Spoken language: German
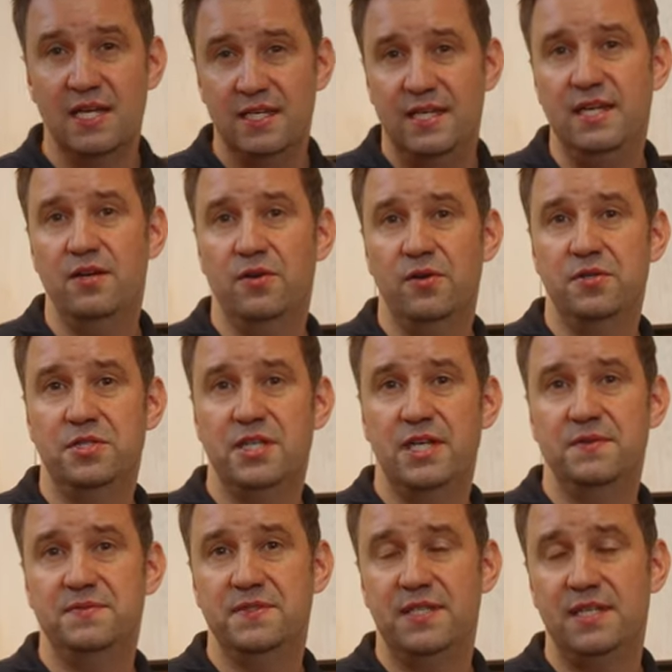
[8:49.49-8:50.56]
die euch
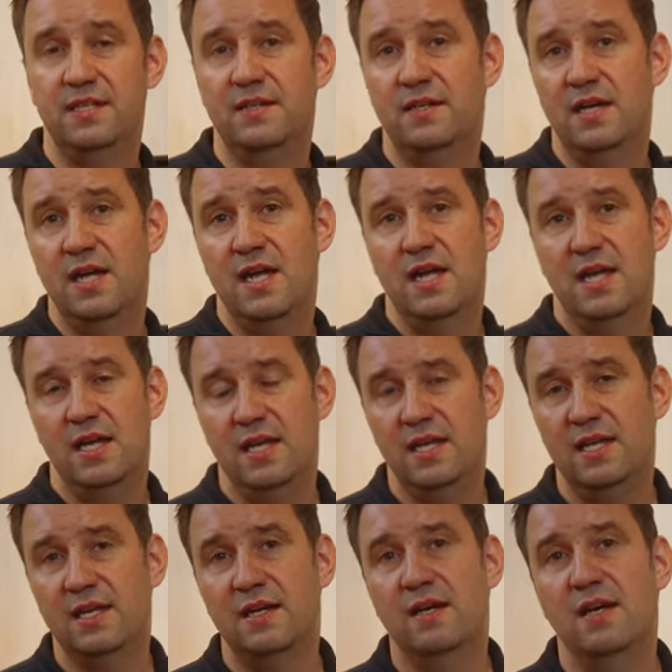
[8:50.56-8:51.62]
Neff hier in
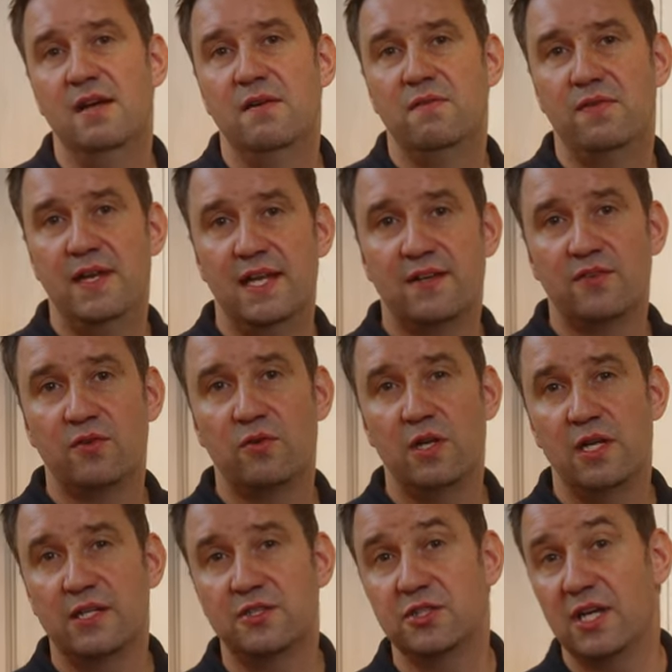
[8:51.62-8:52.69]
der Flex
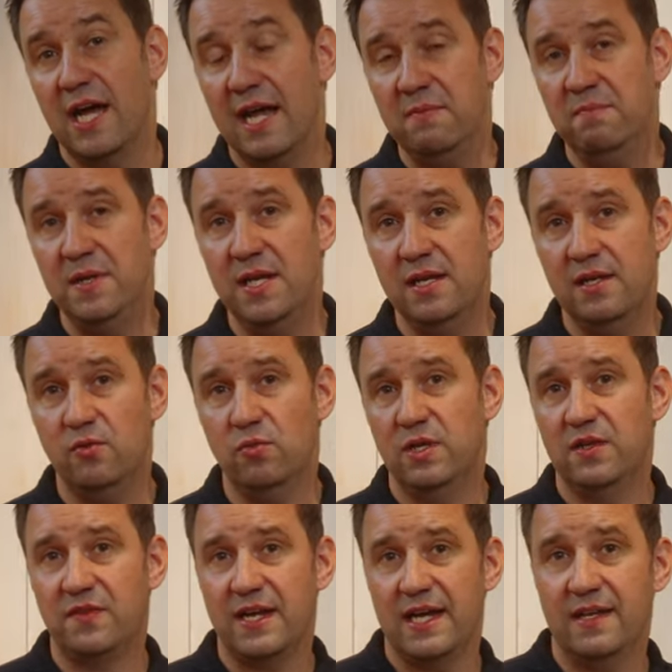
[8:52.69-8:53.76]
Collection anbietet und
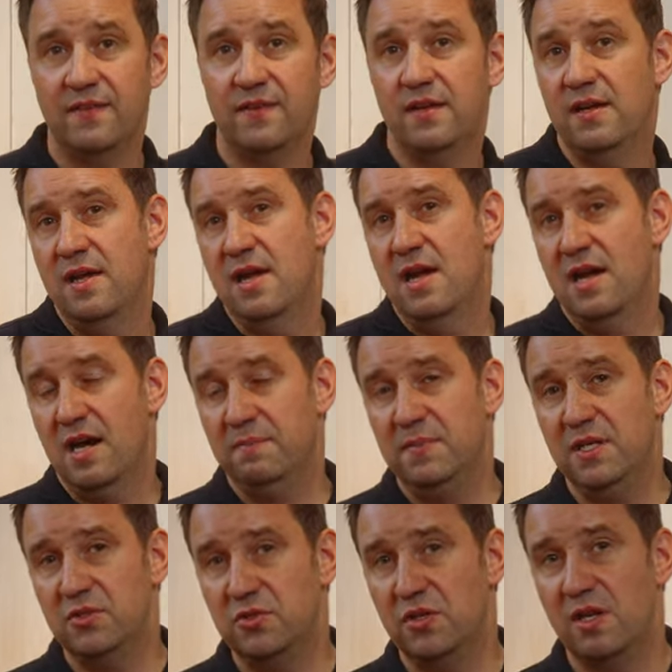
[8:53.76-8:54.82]
das Ganze habt ihr
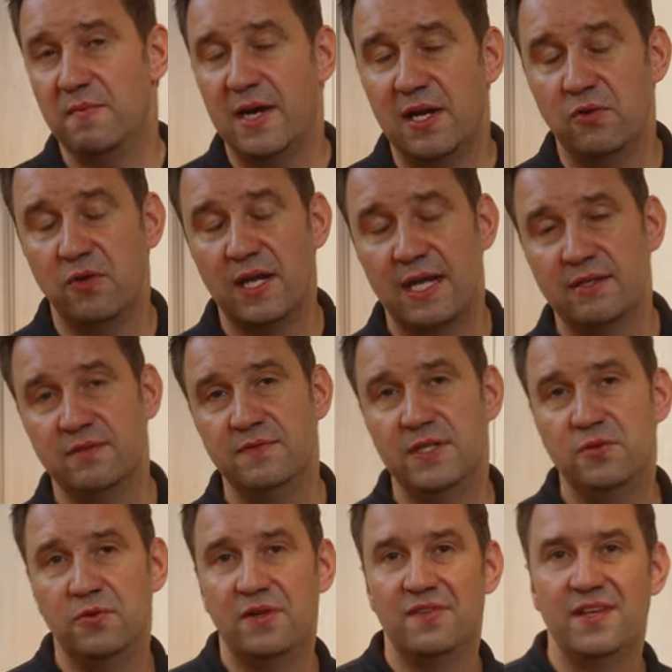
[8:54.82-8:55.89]
ja schon in dem einen oder anderen
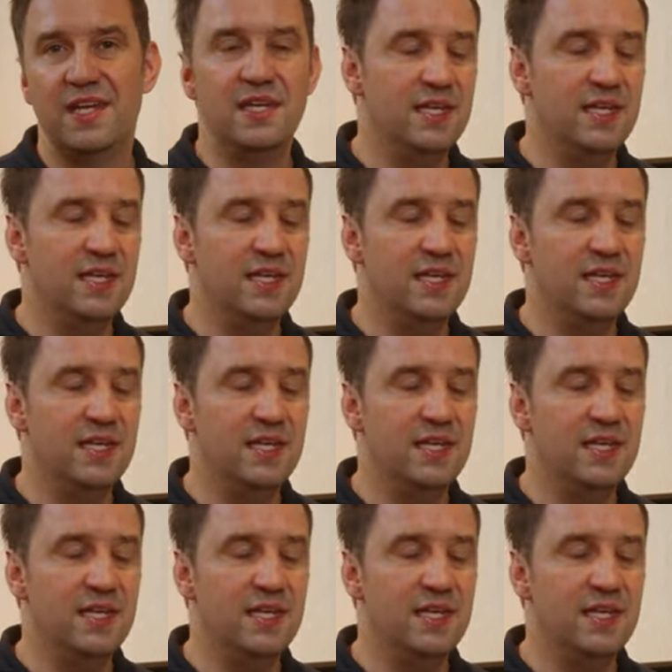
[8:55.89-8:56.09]
Video gesehen,